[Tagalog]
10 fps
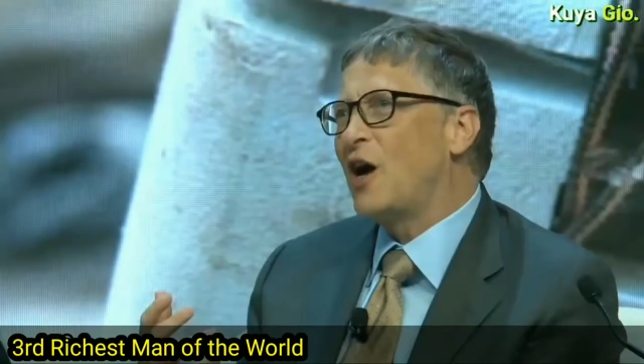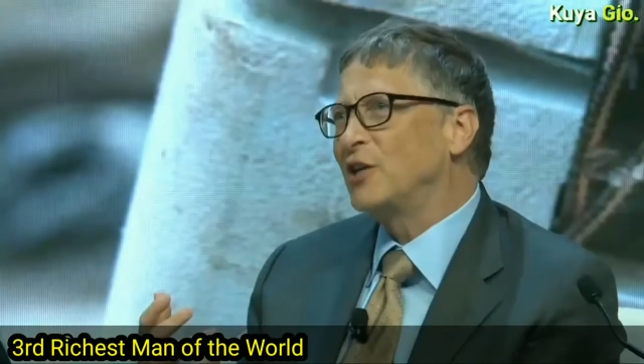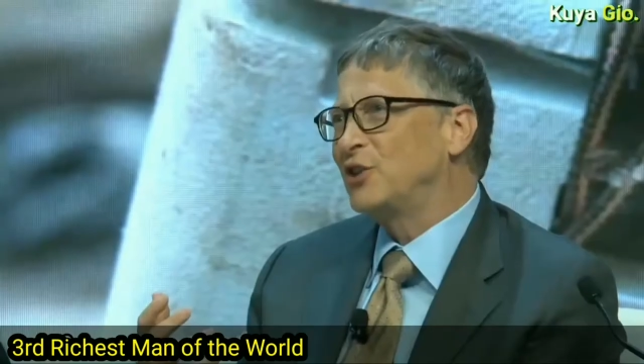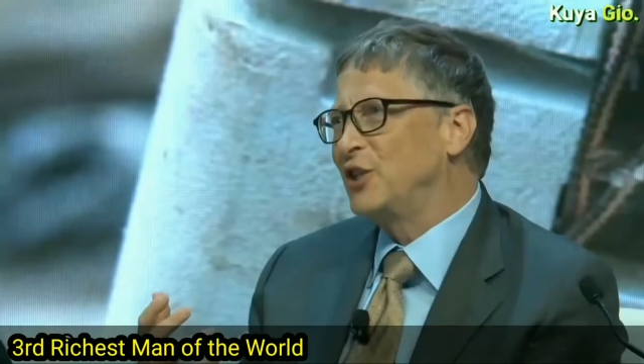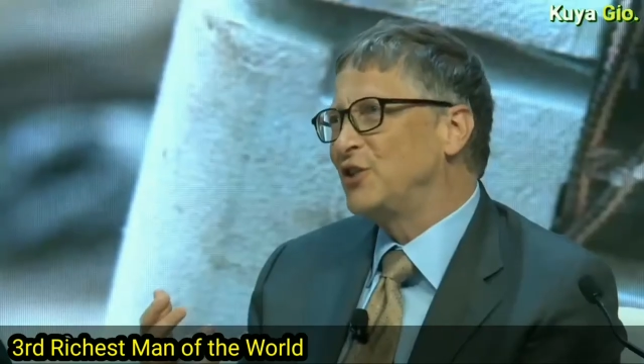ng
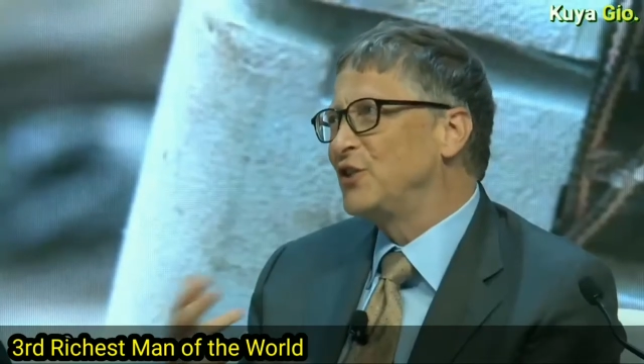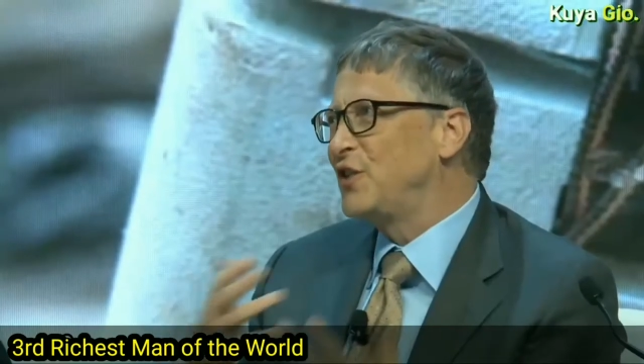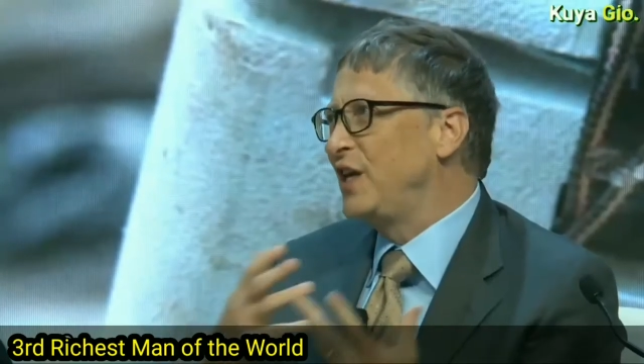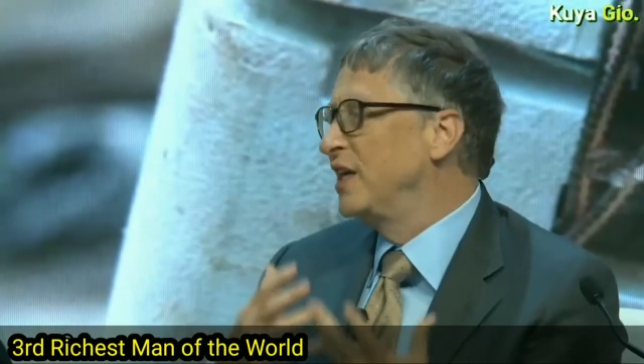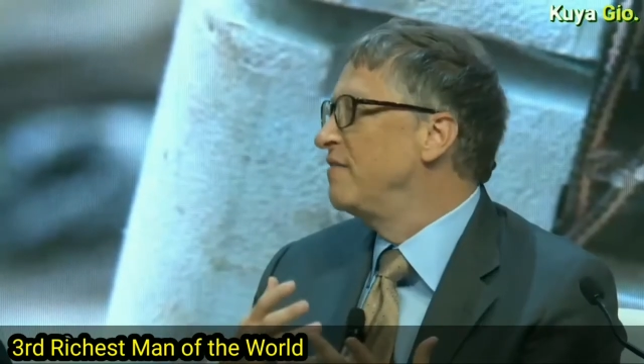
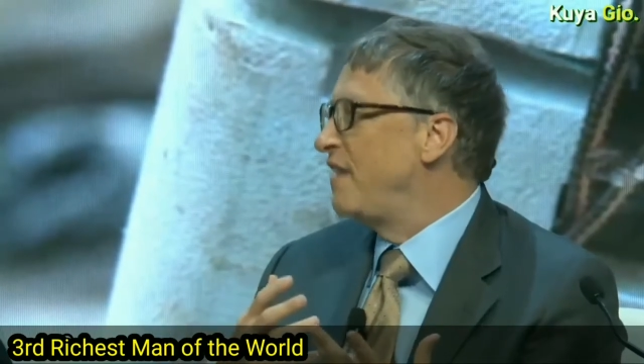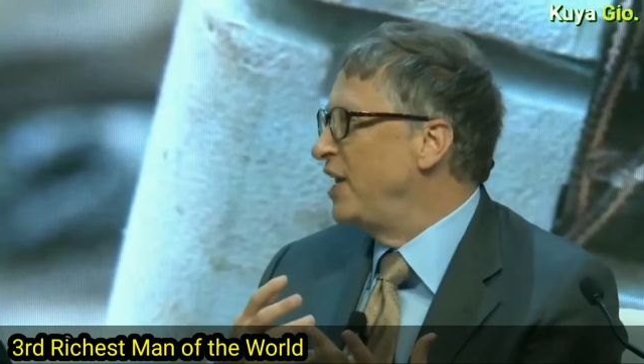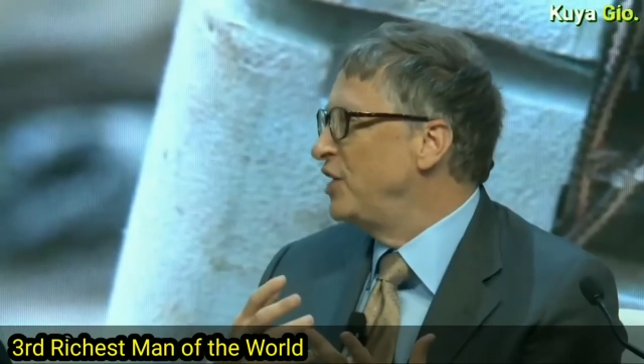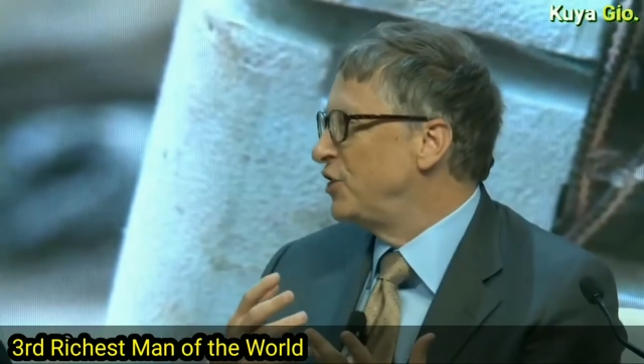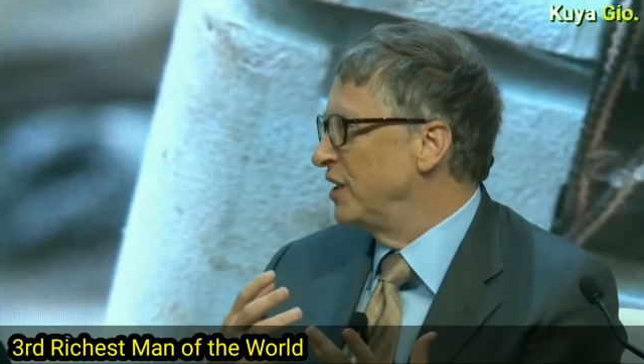pinakamayamang
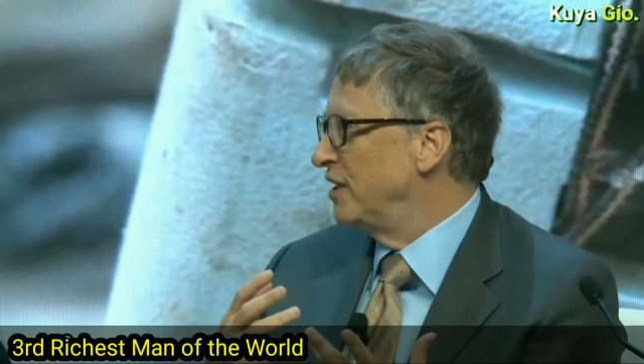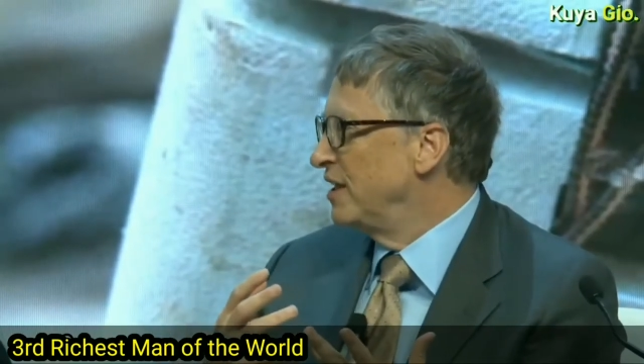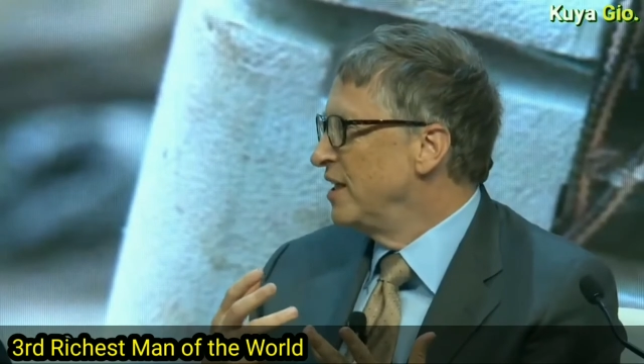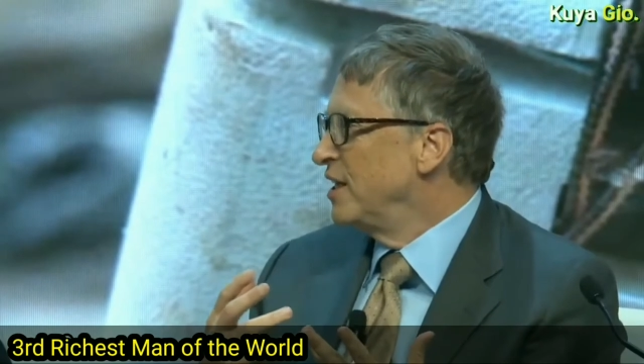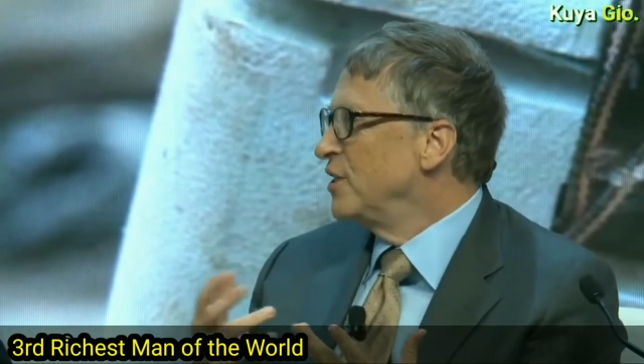tao sa
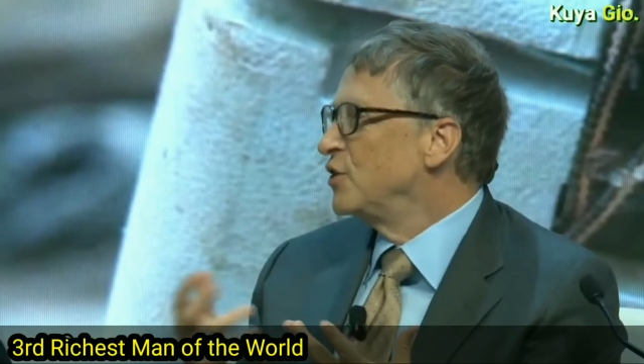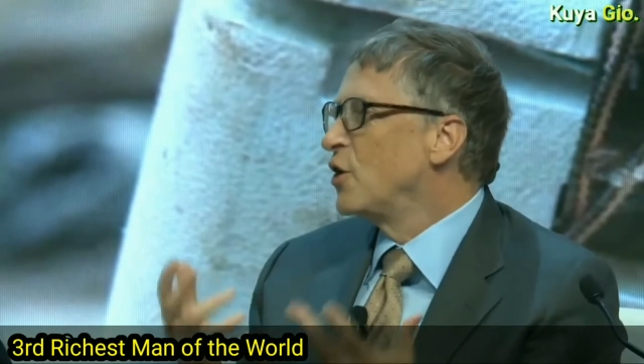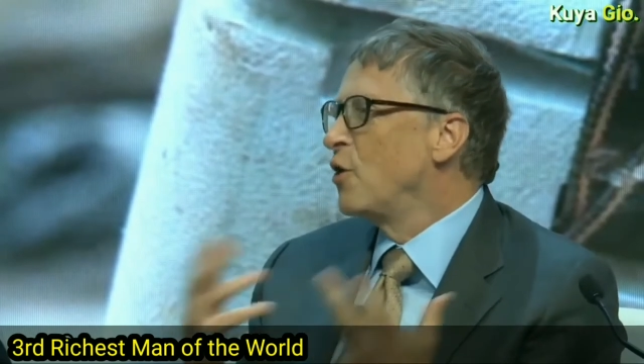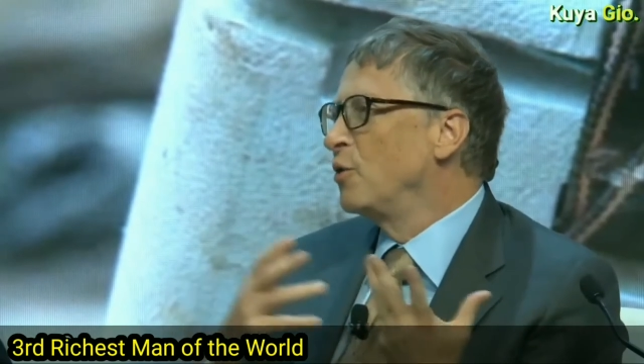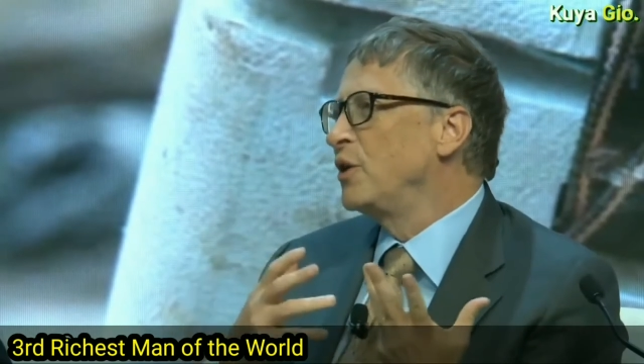buong mundo